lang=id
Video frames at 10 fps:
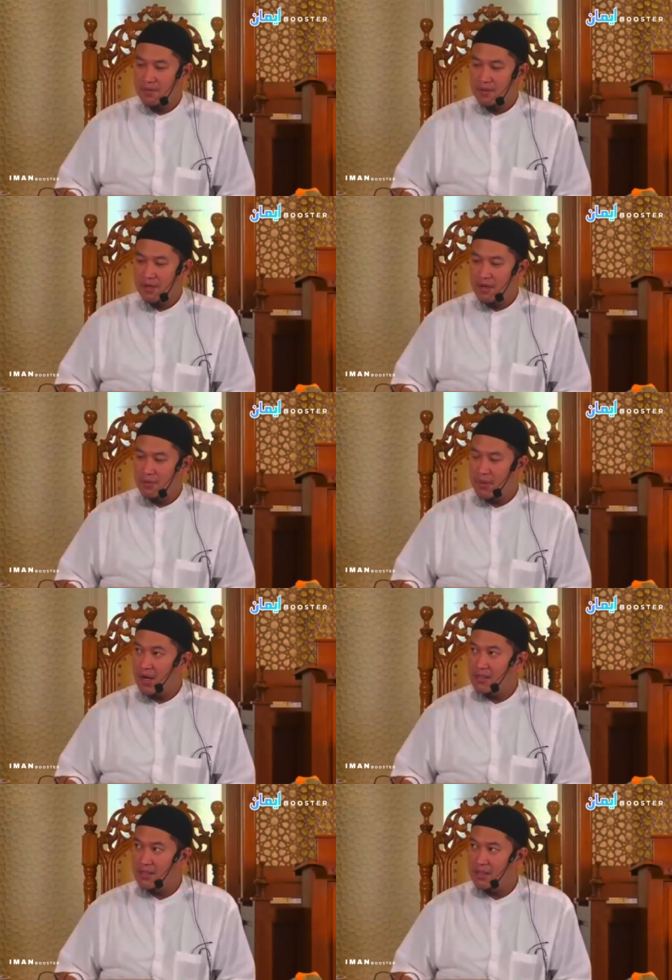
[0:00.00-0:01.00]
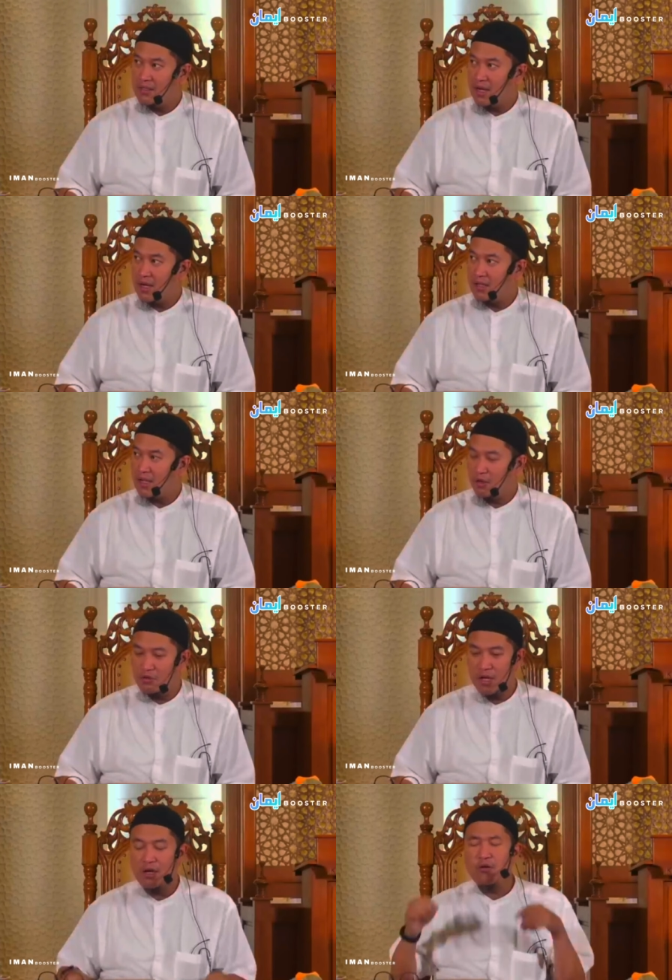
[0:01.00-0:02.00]
dari Bekasi ke Jakarta. Terus
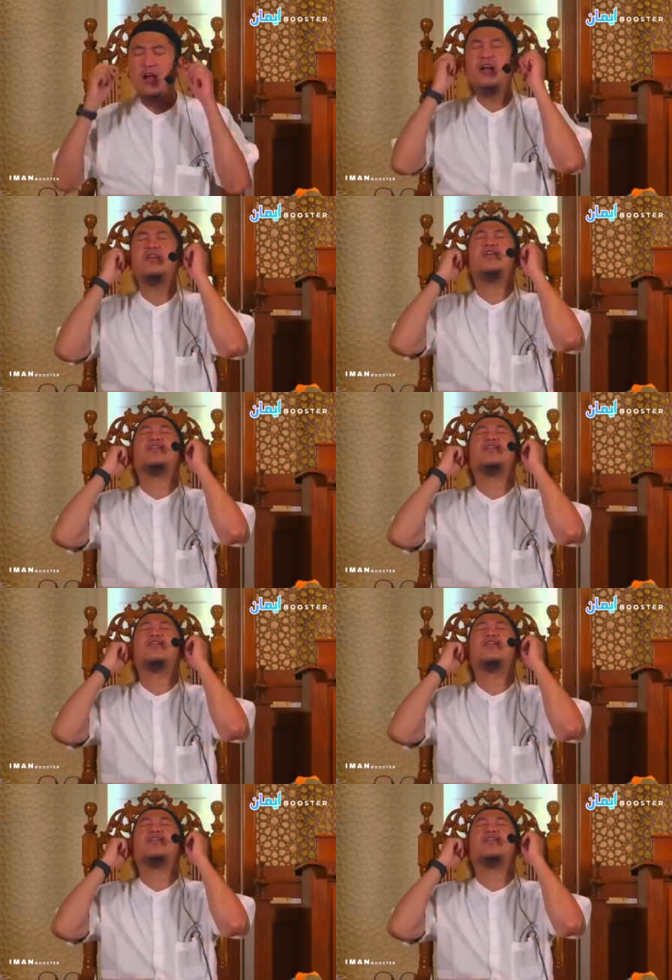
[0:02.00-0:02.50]
ada orang dengerin